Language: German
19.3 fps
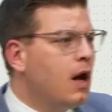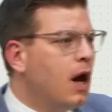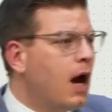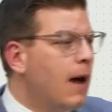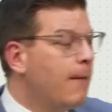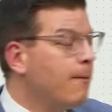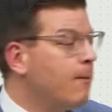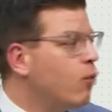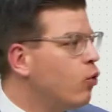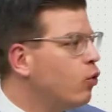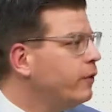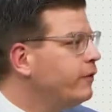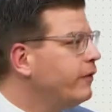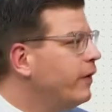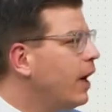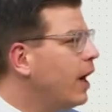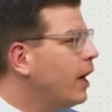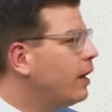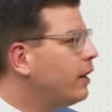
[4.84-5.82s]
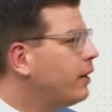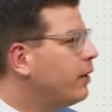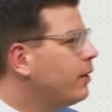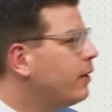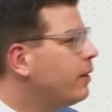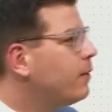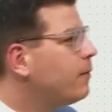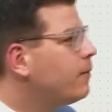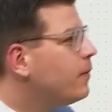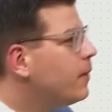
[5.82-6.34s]
am Montag
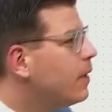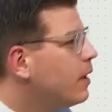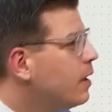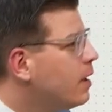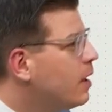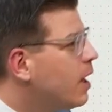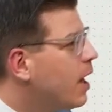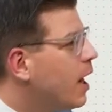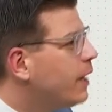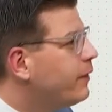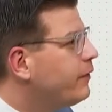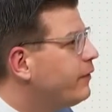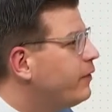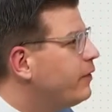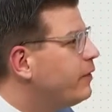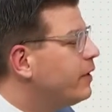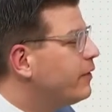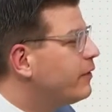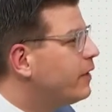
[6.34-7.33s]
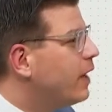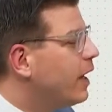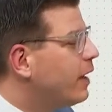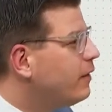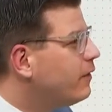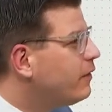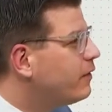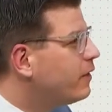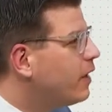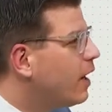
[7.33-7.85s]
hat das
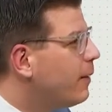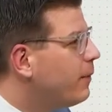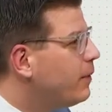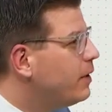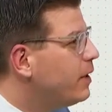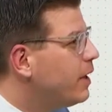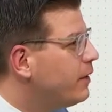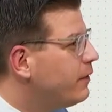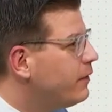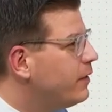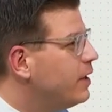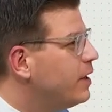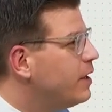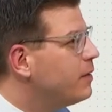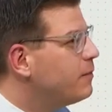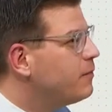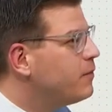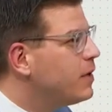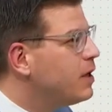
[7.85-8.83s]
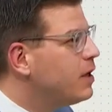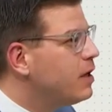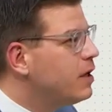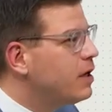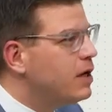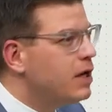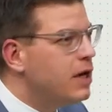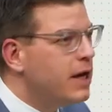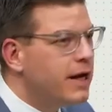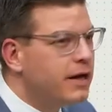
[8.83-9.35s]
Landeskabinett die
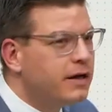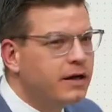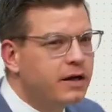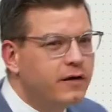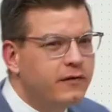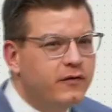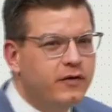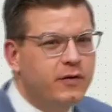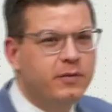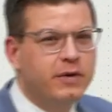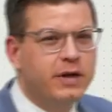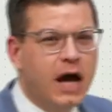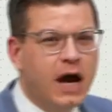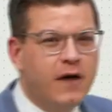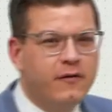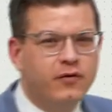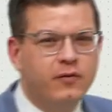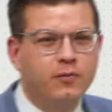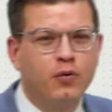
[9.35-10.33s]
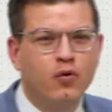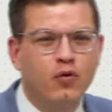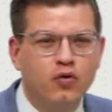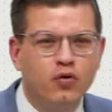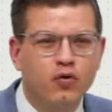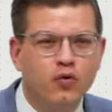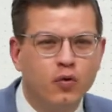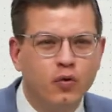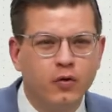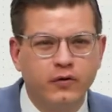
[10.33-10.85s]

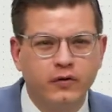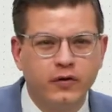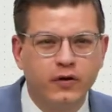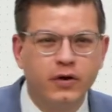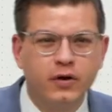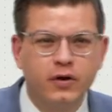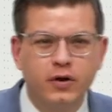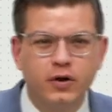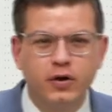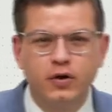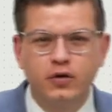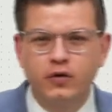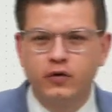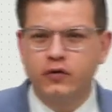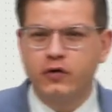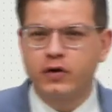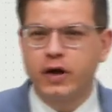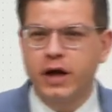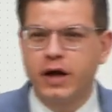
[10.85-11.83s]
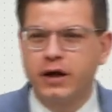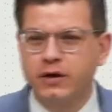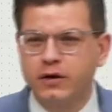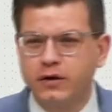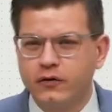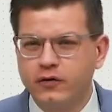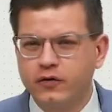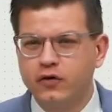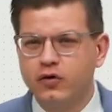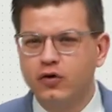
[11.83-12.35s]
Lehrkräftebedarfsprognose zur
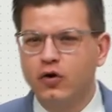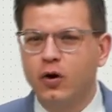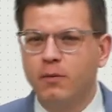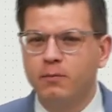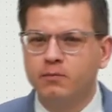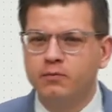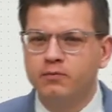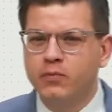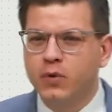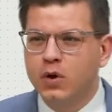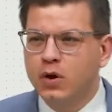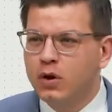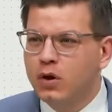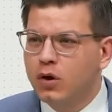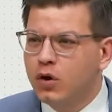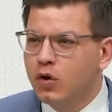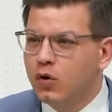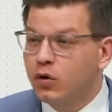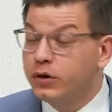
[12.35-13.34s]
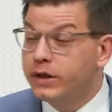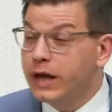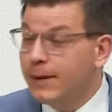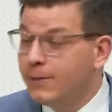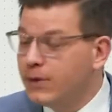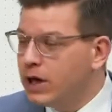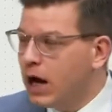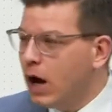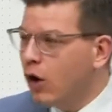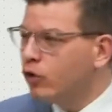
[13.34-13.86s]
Kenntnis genommen und
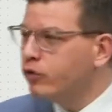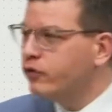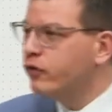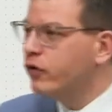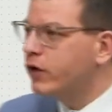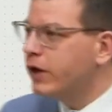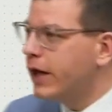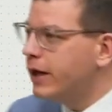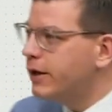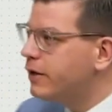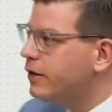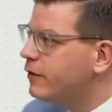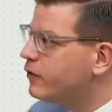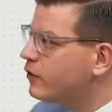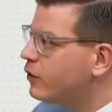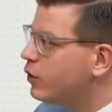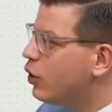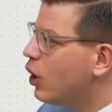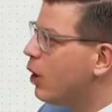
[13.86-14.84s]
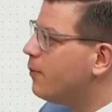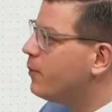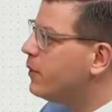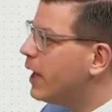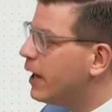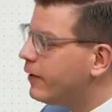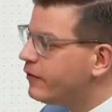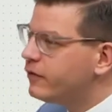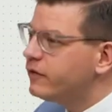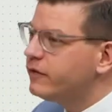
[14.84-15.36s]
damit auch zur Kenntnis genommen,
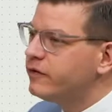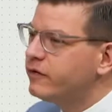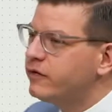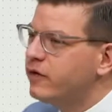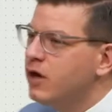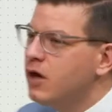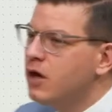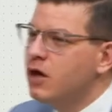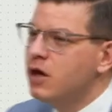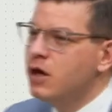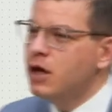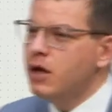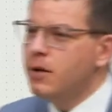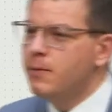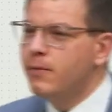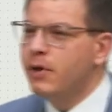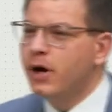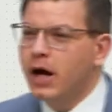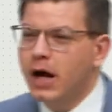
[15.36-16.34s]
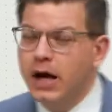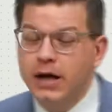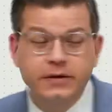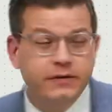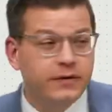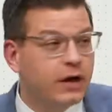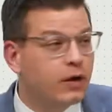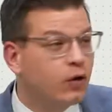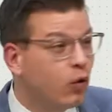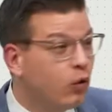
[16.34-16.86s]
dass es im Bereich
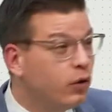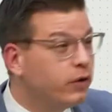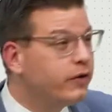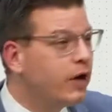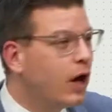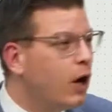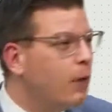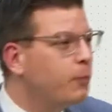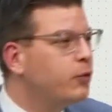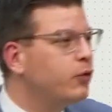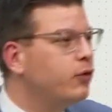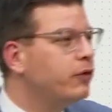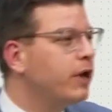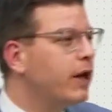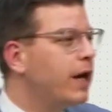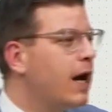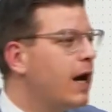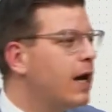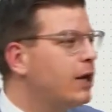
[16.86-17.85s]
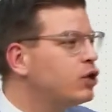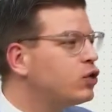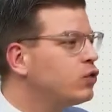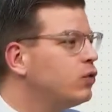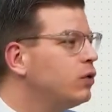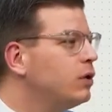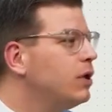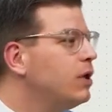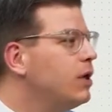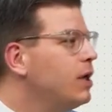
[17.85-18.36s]
der Grundhaupt- und
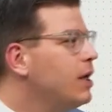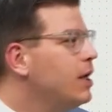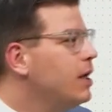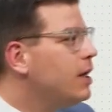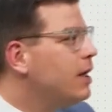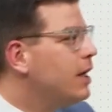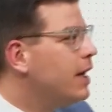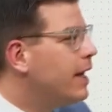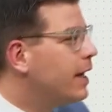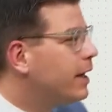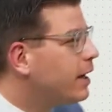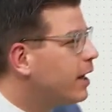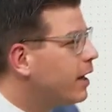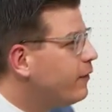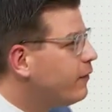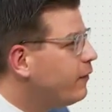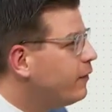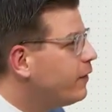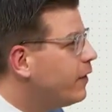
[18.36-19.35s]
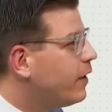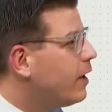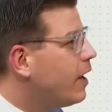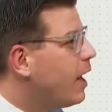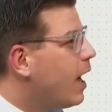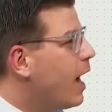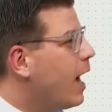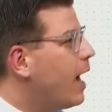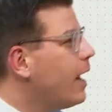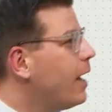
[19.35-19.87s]

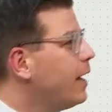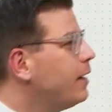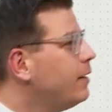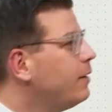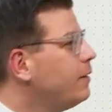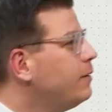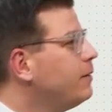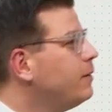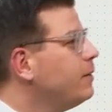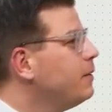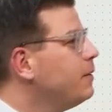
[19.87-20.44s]
Realschullehrkräfte ein